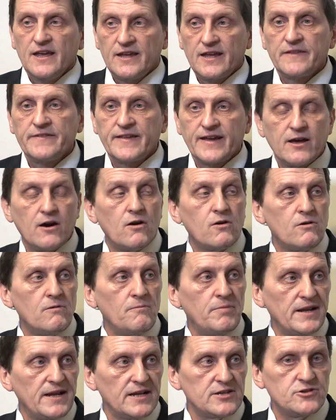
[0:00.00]
y han dejado
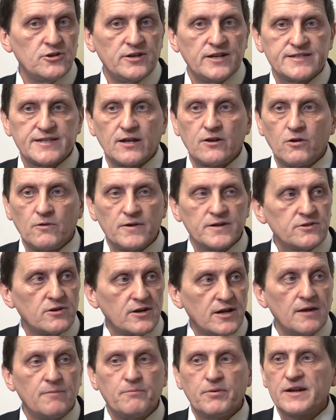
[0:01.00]
complicaciones a los gobiernos
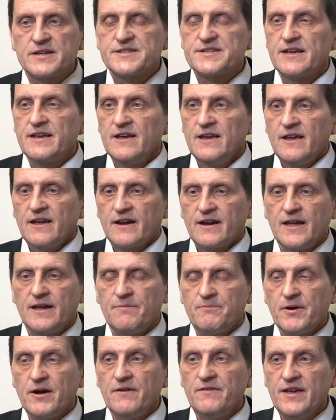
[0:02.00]
que después, que
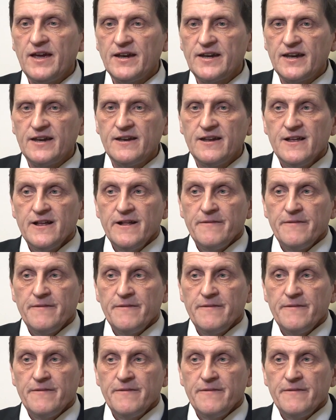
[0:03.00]
después vienen,